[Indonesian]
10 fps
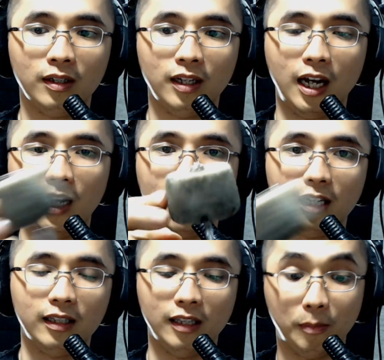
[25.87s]
nggak
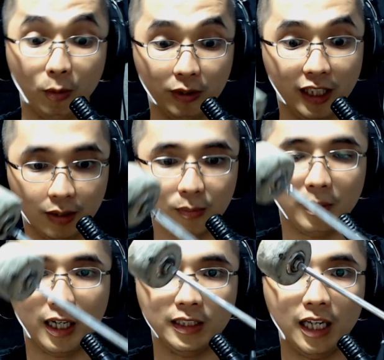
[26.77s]
narik ya pokoknya itu
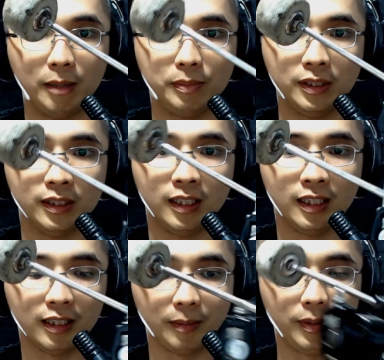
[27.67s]
bekasnya habis
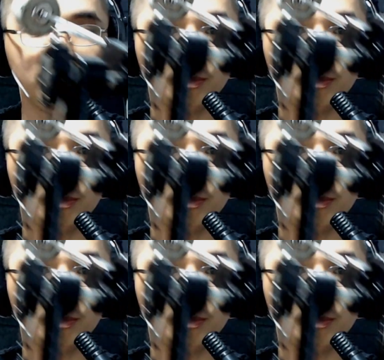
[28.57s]
tapi ini